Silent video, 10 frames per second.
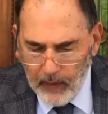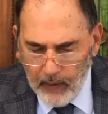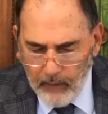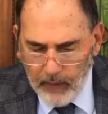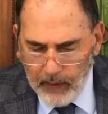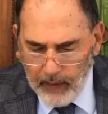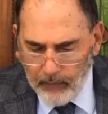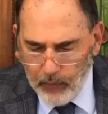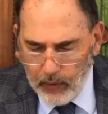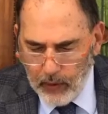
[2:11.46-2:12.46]

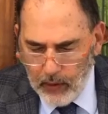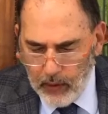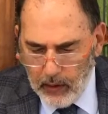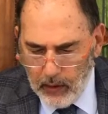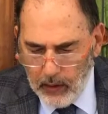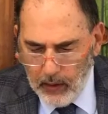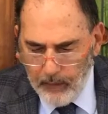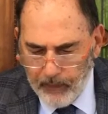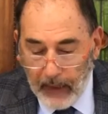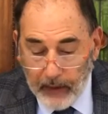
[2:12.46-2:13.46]
Vediamo
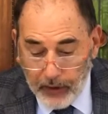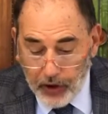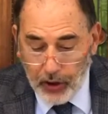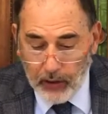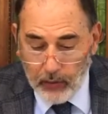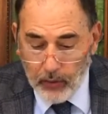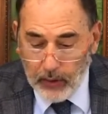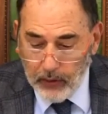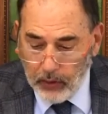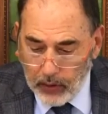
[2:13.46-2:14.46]
che, e gli dice
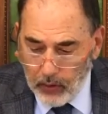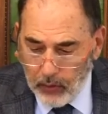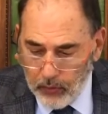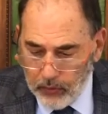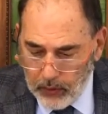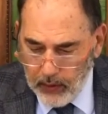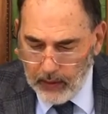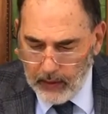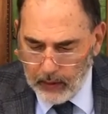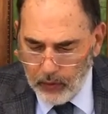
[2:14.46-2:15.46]
ancora, io sarò con
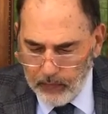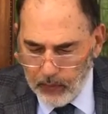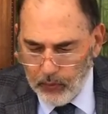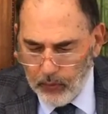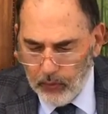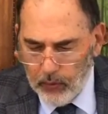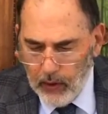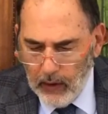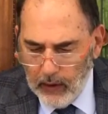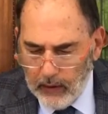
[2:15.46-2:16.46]
te, Kadosh Baruch
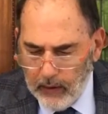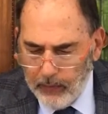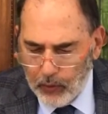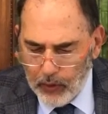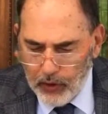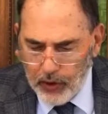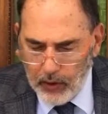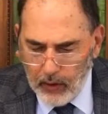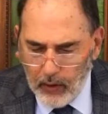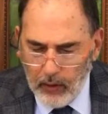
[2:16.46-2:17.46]
ti
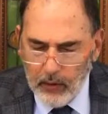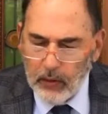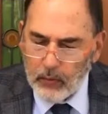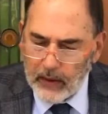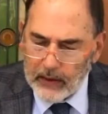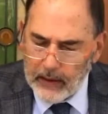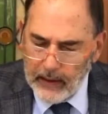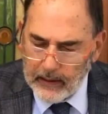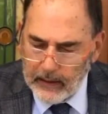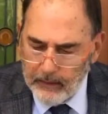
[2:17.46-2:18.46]
proteggerò in
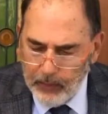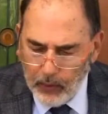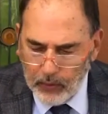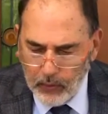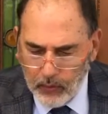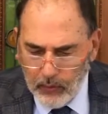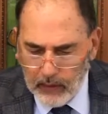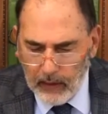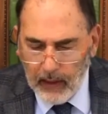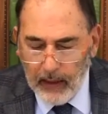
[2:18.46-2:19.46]
qualsiasi posto tu
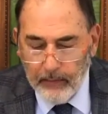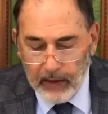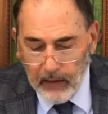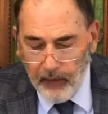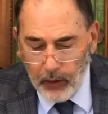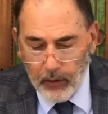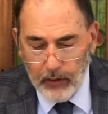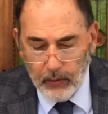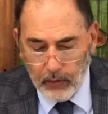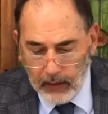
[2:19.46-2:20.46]
andrai, ma ti farò
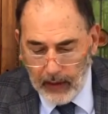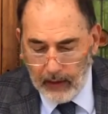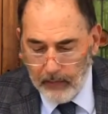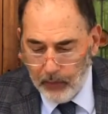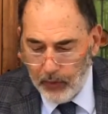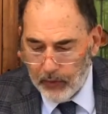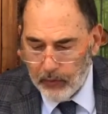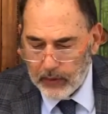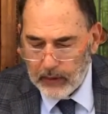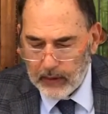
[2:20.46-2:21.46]
ritornare poi in
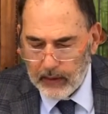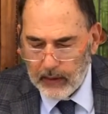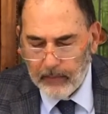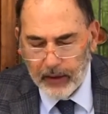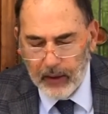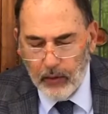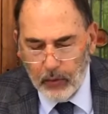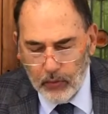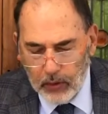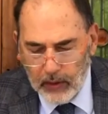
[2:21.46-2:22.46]
questa terra, perché io
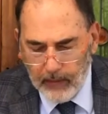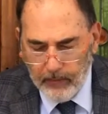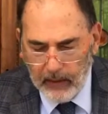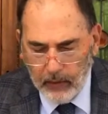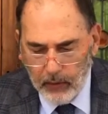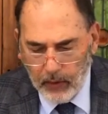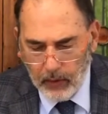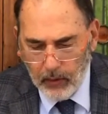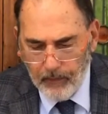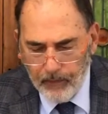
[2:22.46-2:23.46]
non ti
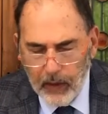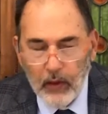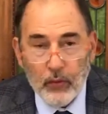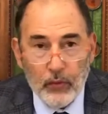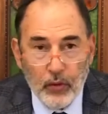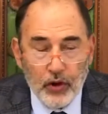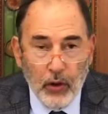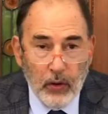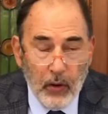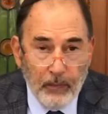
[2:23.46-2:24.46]
abbandonerò. Tutto
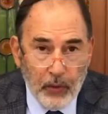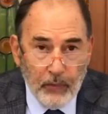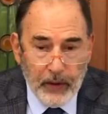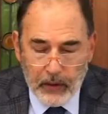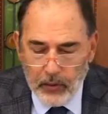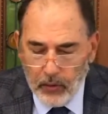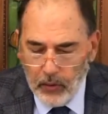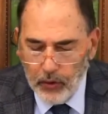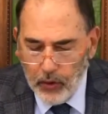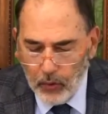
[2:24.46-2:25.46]
ciò che ho
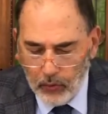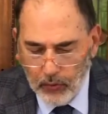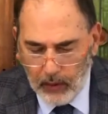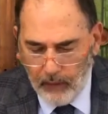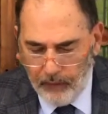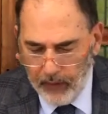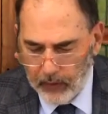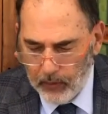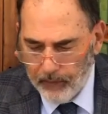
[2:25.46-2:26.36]
promesso io con te farò.